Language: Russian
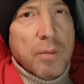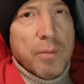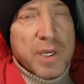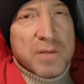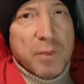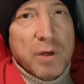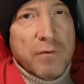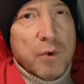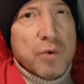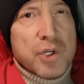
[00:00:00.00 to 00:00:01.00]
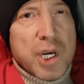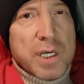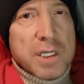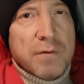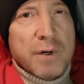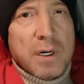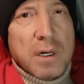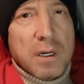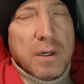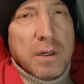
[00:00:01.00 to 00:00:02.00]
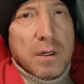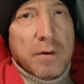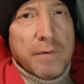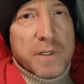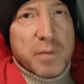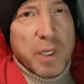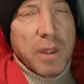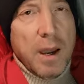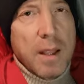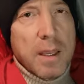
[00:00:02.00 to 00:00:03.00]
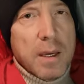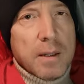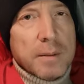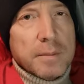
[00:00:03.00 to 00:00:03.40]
без моего участия в их воспитании.